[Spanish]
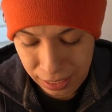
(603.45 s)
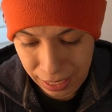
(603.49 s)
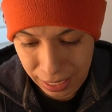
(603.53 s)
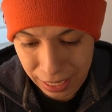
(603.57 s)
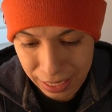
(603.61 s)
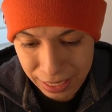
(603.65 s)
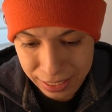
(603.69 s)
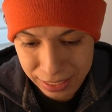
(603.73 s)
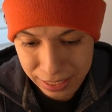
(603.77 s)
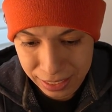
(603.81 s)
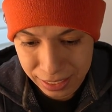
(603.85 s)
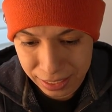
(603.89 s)

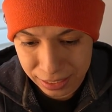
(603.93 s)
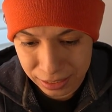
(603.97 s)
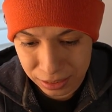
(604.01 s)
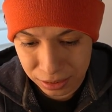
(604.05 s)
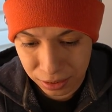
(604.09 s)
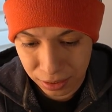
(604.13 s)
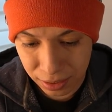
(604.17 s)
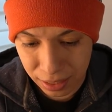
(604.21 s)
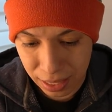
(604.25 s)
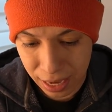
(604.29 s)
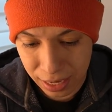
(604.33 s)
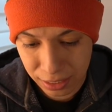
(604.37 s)
El
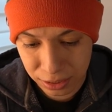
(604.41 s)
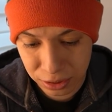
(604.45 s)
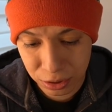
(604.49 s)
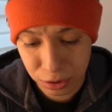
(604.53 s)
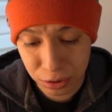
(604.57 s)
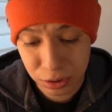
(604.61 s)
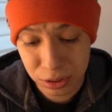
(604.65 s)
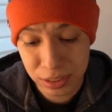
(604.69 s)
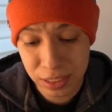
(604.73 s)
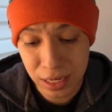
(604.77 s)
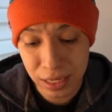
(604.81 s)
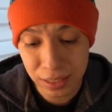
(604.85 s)
registro de
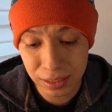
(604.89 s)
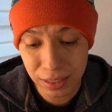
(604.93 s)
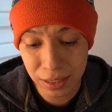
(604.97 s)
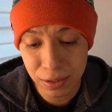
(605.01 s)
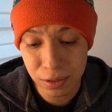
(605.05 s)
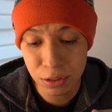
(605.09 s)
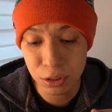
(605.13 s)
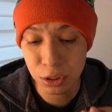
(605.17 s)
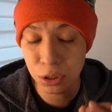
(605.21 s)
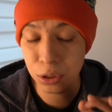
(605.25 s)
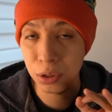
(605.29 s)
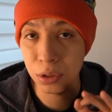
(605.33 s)
Axius
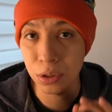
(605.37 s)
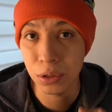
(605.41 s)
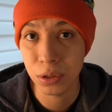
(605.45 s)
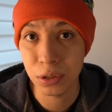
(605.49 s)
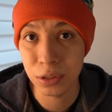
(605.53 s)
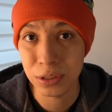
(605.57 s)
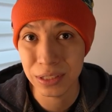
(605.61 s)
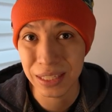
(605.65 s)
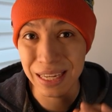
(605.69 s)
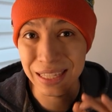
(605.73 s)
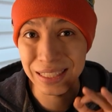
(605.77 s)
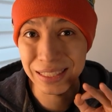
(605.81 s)

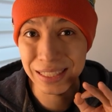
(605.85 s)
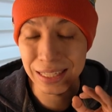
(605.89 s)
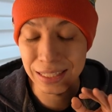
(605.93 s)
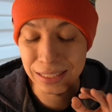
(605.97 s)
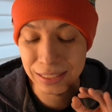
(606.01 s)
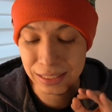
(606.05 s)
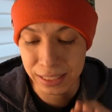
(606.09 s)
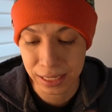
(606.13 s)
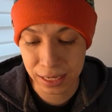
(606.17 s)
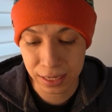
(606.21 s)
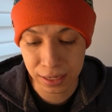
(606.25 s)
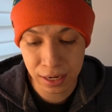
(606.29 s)
782 es el
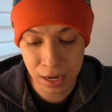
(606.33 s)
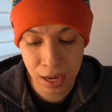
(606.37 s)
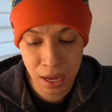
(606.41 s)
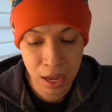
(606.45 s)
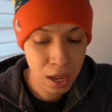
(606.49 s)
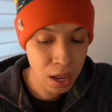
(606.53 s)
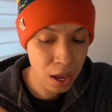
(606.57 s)
100.